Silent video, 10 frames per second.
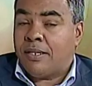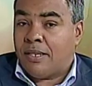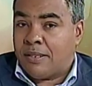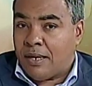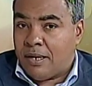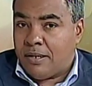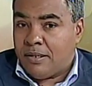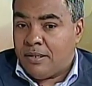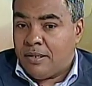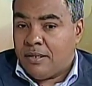estatal
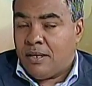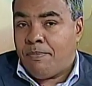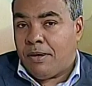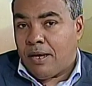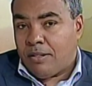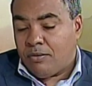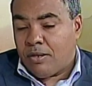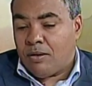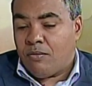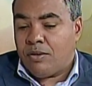esperando que
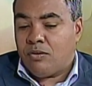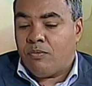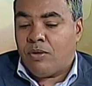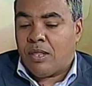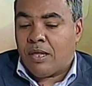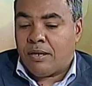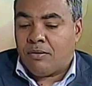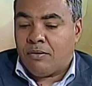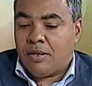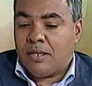el gobierno pueda
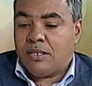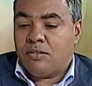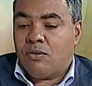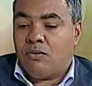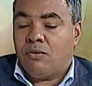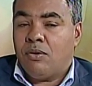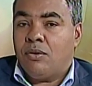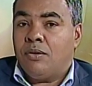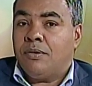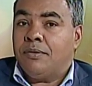darnos en esto. ¿Qué
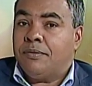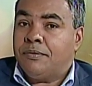facilidad